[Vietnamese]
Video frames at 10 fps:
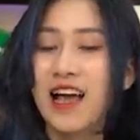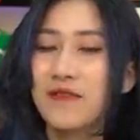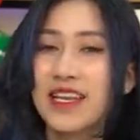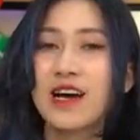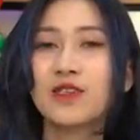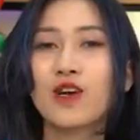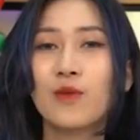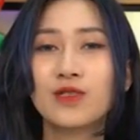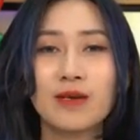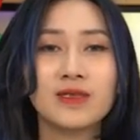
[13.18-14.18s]
Và Dell thì có
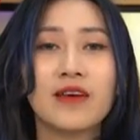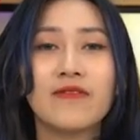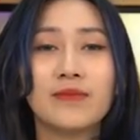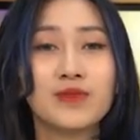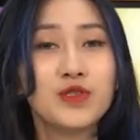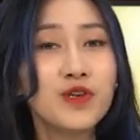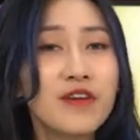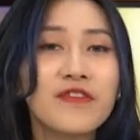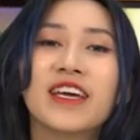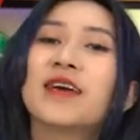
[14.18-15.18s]
một dòng sản phẩm
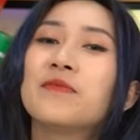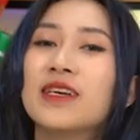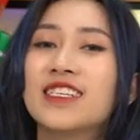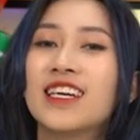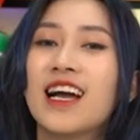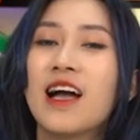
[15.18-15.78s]
chuyên về gaming.